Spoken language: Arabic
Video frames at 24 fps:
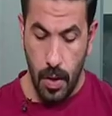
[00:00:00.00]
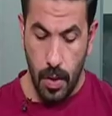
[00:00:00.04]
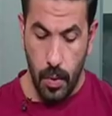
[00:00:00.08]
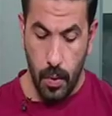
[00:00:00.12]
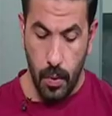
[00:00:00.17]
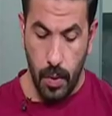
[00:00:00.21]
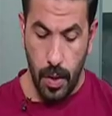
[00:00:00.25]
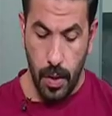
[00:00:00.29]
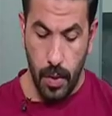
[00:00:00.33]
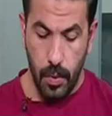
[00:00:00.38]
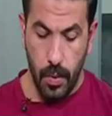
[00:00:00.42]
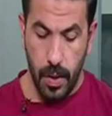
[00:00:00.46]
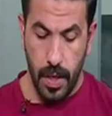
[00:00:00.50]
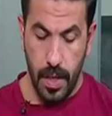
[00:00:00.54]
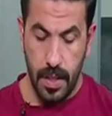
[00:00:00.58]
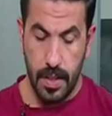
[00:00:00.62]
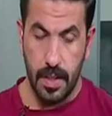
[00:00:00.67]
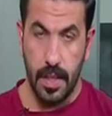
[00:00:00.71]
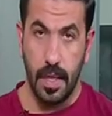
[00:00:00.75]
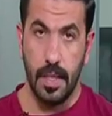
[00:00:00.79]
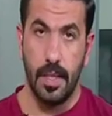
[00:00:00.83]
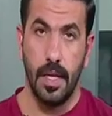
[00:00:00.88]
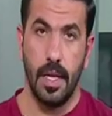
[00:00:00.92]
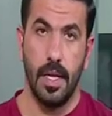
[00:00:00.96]
وهو
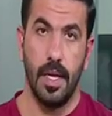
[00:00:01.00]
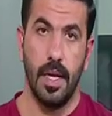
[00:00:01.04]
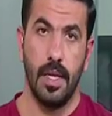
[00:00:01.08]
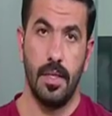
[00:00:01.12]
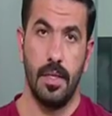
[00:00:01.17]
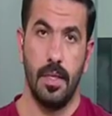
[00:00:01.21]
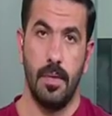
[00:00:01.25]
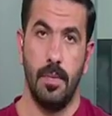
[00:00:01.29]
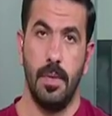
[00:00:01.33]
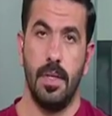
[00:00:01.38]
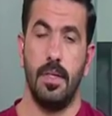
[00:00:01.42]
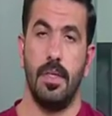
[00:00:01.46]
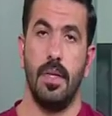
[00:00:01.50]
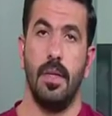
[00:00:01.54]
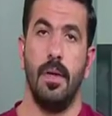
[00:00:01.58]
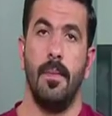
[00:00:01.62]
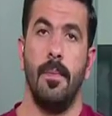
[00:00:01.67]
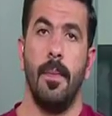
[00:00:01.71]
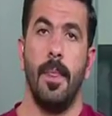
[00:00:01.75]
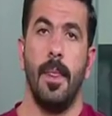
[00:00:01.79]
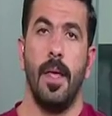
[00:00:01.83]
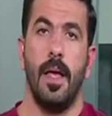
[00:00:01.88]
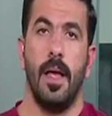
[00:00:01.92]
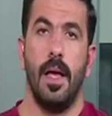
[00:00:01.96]
صيدليه المنزل
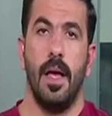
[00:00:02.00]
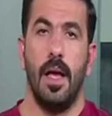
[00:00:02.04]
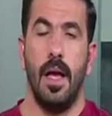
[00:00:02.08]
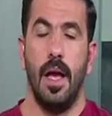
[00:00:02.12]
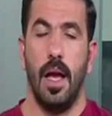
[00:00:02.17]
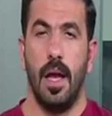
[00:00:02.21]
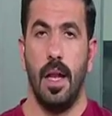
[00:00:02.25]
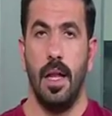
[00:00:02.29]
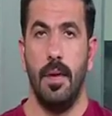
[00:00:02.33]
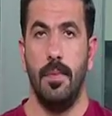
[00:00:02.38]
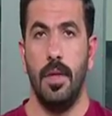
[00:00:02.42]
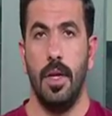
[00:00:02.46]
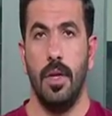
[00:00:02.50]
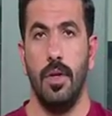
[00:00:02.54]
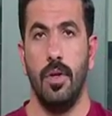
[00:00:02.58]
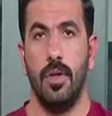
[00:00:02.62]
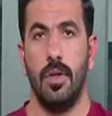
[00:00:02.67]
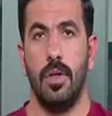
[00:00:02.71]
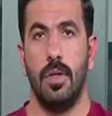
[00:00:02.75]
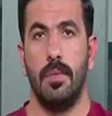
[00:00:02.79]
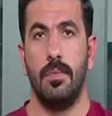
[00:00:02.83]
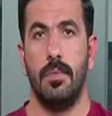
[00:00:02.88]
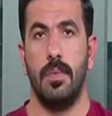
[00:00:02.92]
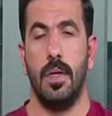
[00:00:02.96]
اغلبنا
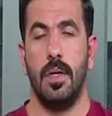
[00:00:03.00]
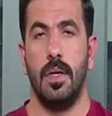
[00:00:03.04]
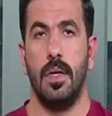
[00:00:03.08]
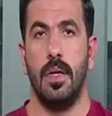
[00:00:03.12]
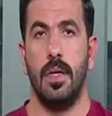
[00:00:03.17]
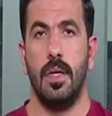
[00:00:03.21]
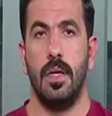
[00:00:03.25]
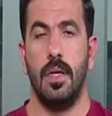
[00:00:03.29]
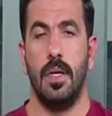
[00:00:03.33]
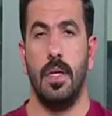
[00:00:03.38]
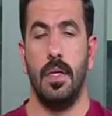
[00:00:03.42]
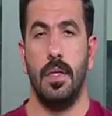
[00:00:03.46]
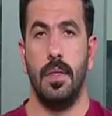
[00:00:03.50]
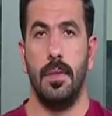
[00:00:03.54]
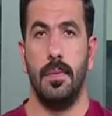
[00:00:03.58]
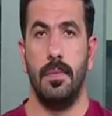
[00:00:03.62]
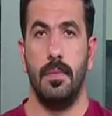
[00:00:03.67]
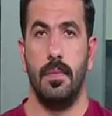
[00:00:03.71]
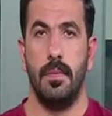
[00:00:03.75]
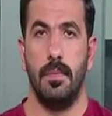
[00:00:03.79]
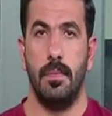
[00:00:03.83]
اليوم آه،